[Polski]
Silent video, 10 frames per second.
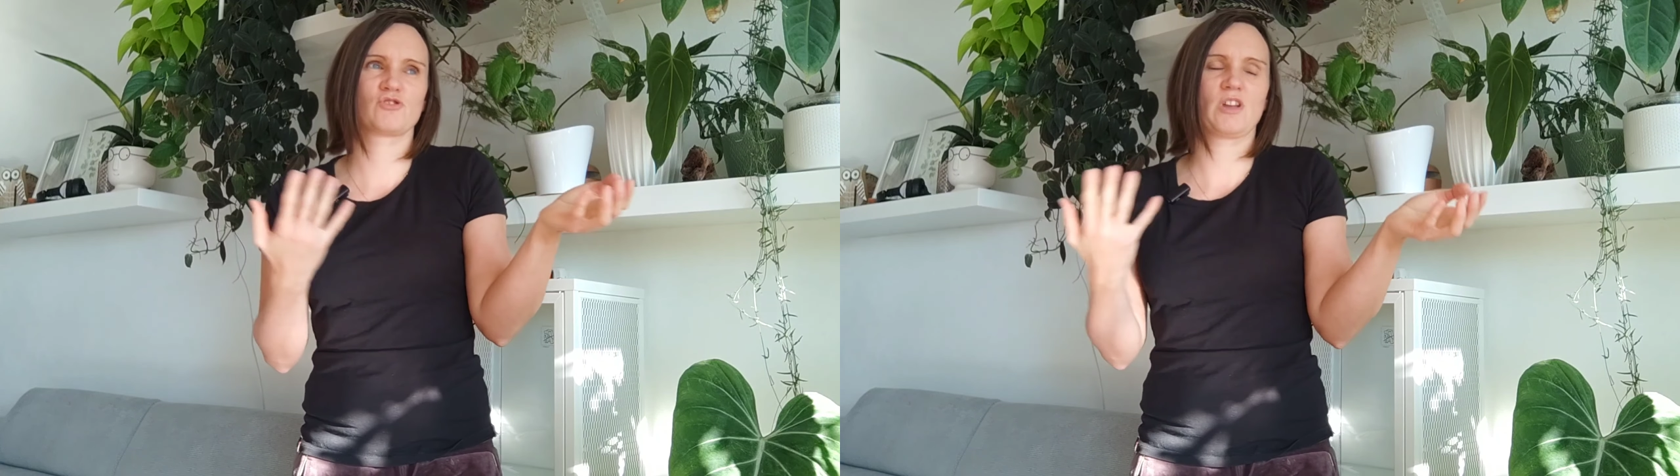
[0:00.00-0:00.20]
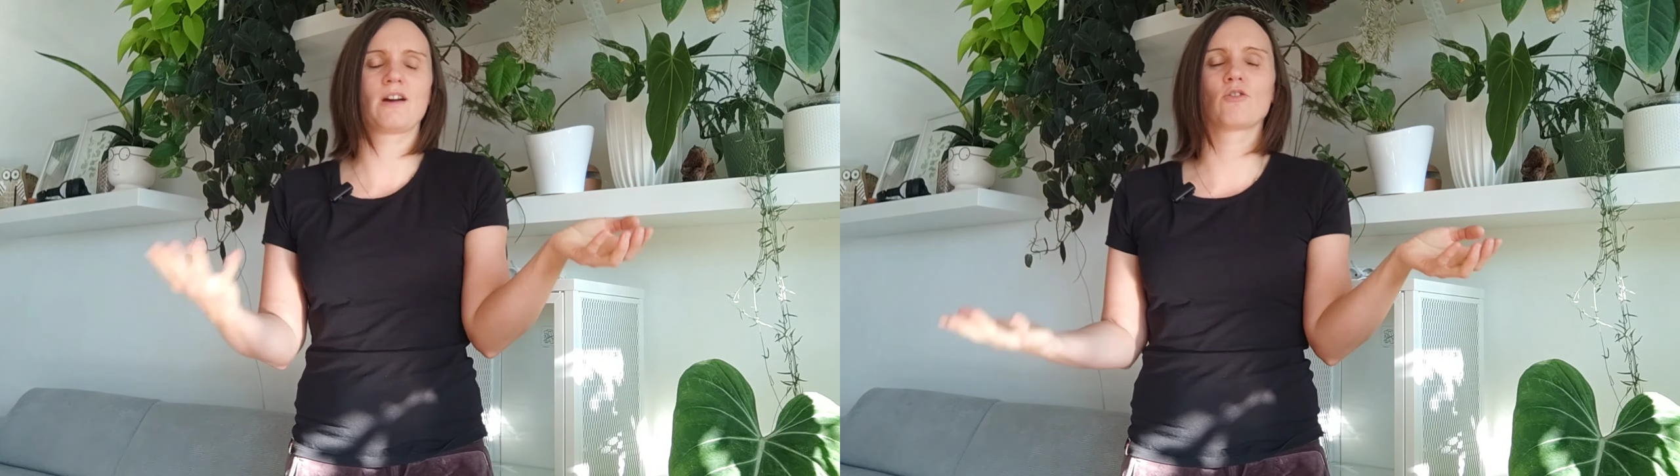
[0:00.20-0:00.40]

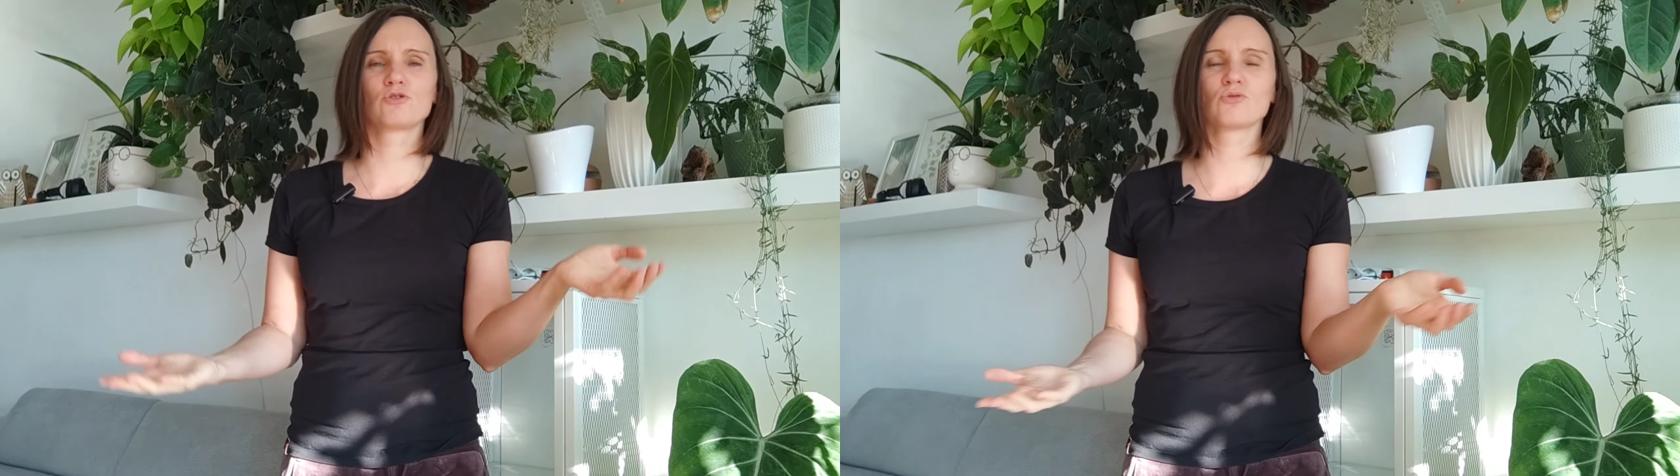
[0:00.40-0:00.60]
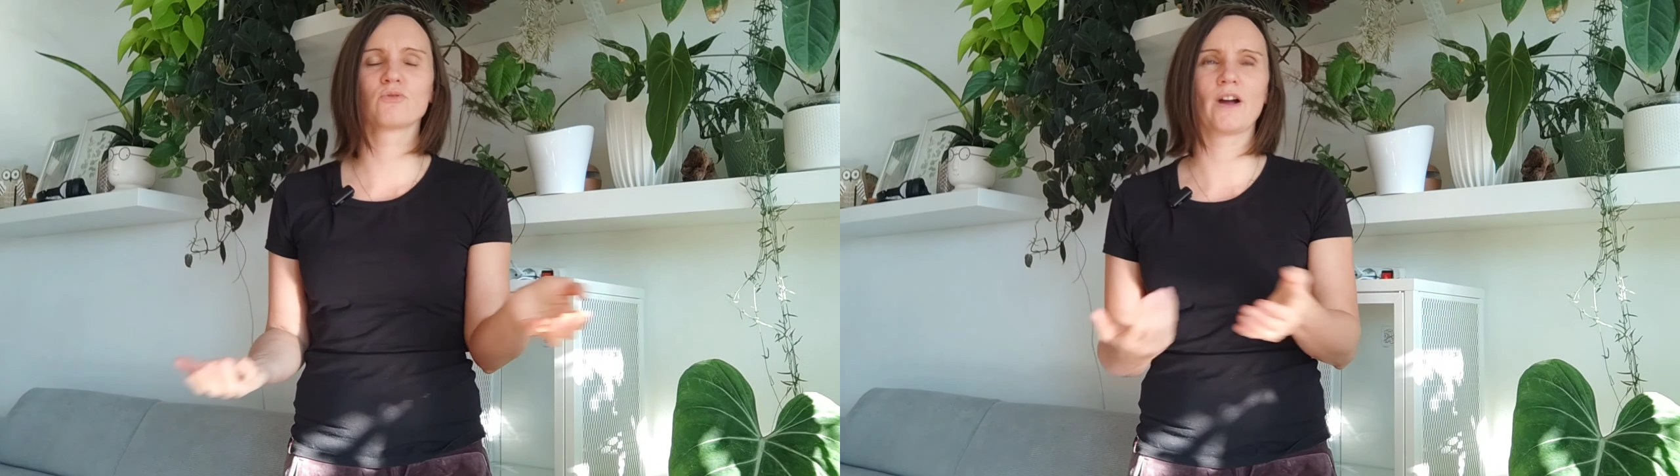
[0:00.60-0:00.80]
taka
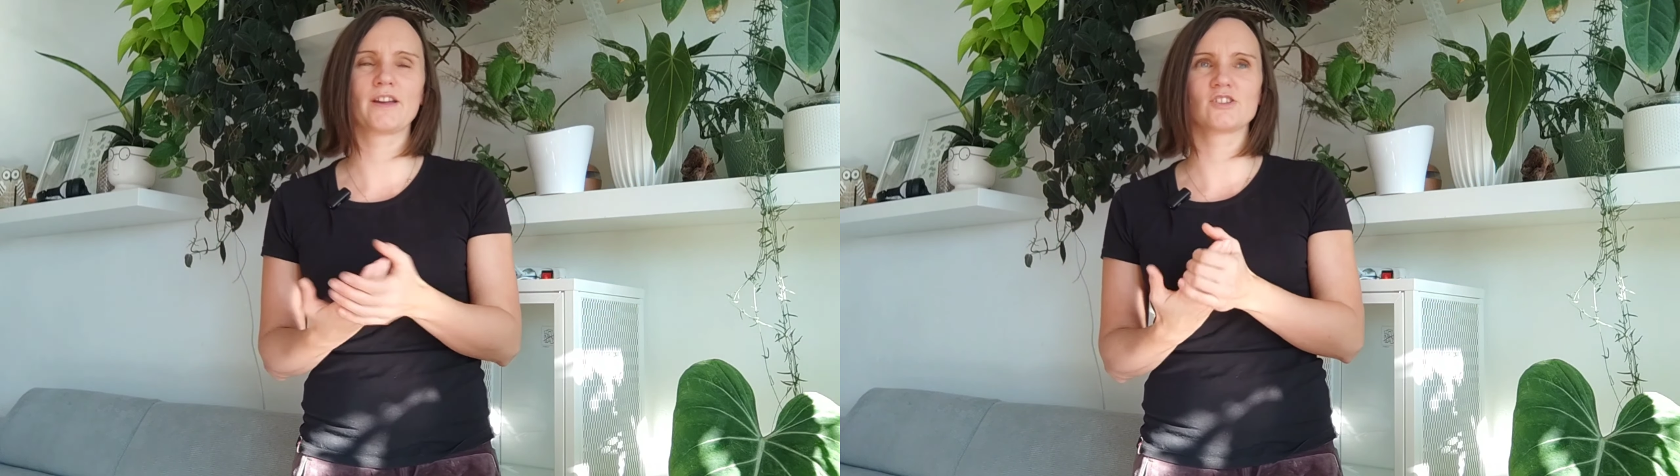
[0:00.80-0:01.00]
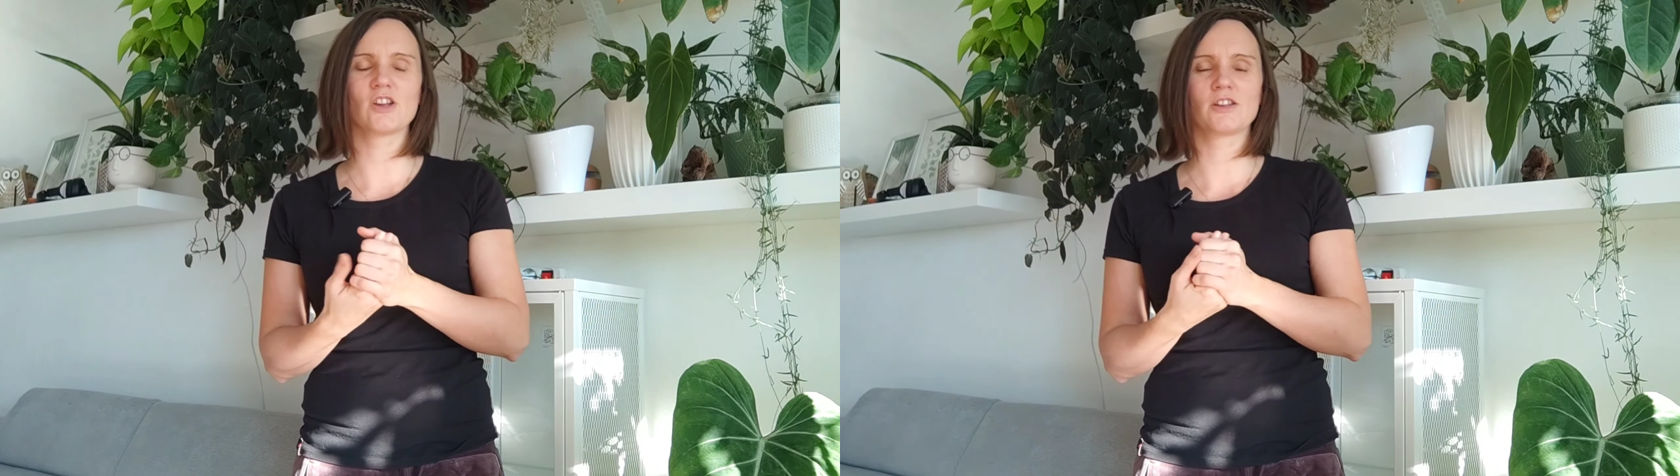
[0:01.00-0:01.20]
końcówka
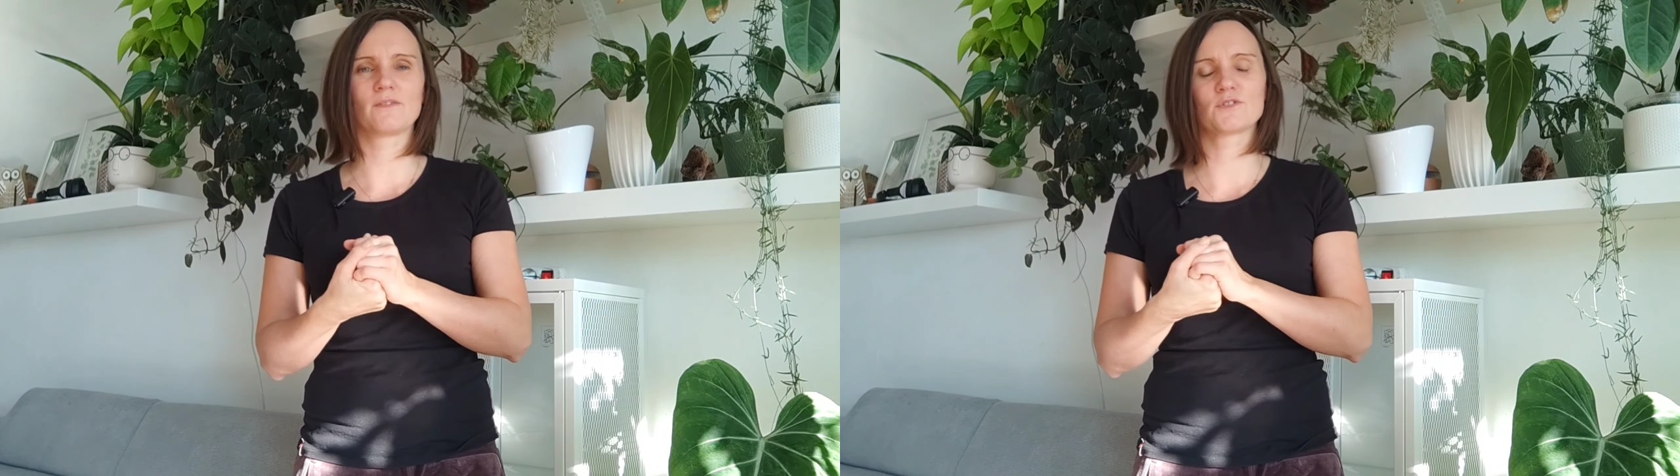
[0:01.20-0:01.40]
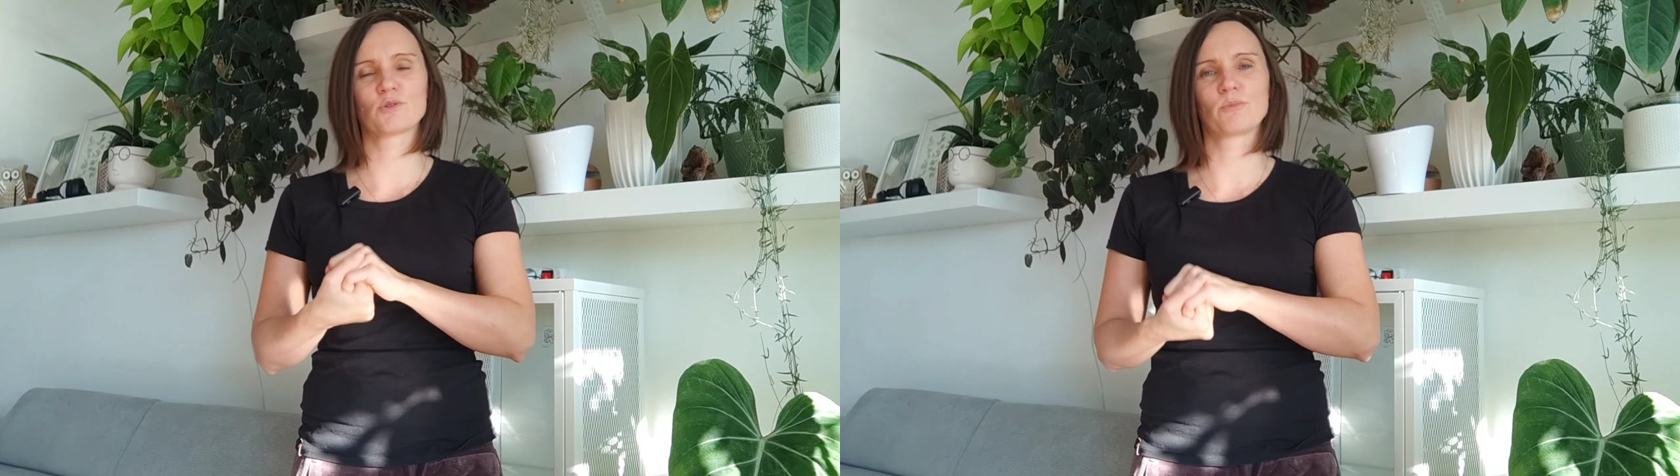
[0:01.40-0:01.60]

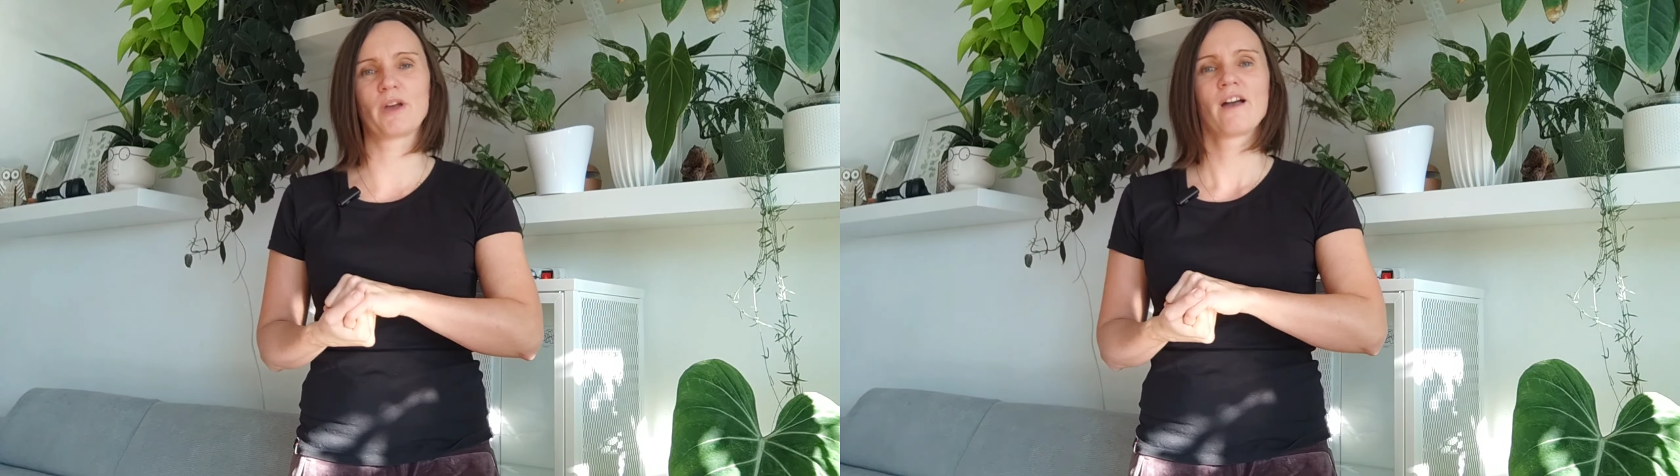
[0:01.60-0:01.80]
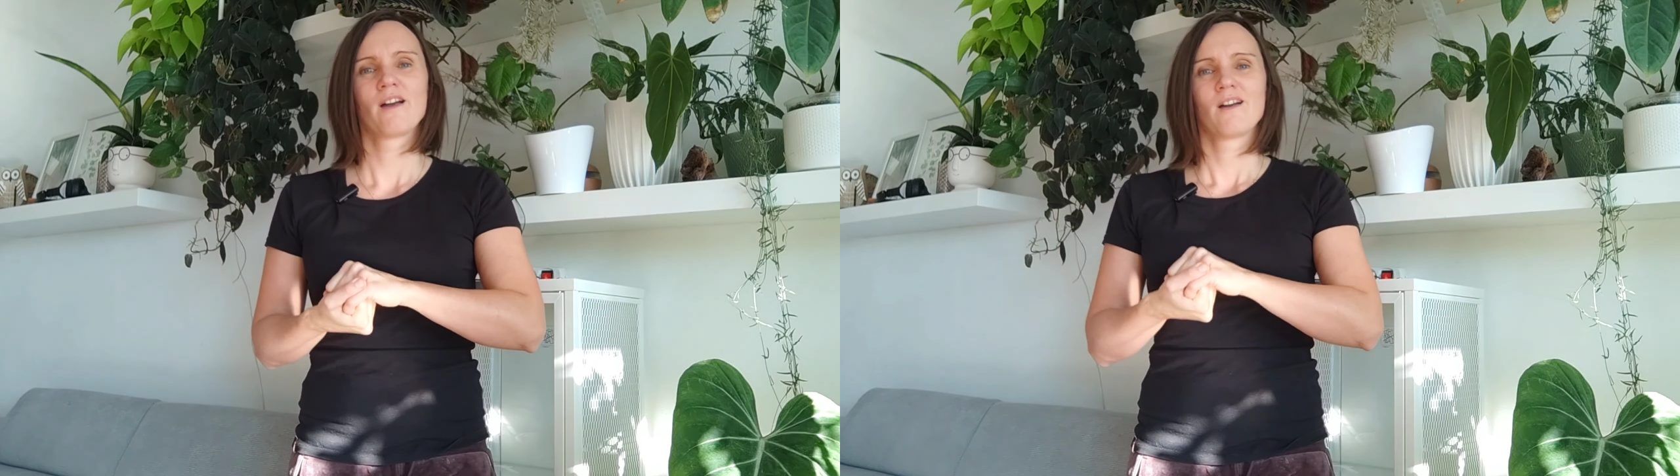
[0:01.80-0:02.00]
jesieni w sumie.